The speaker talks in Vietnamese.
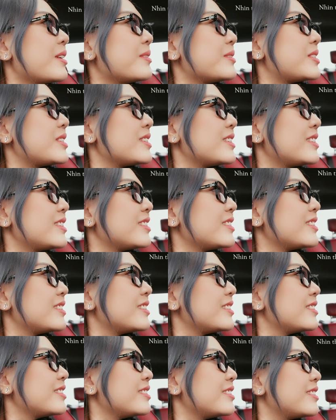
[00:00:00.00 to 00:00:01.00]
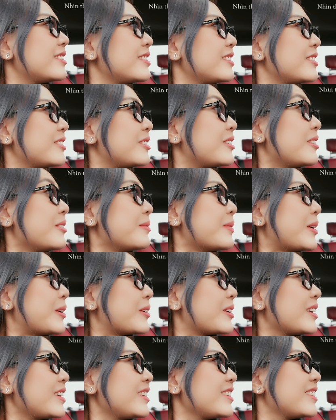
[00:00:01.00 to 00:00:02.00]
em chưa nó là
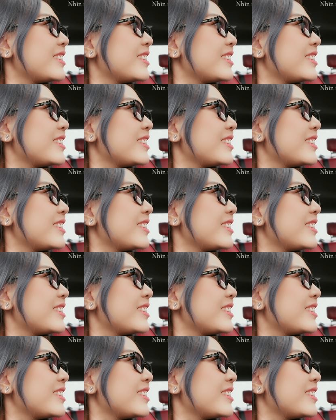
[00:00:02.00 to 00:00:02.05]
màu đấy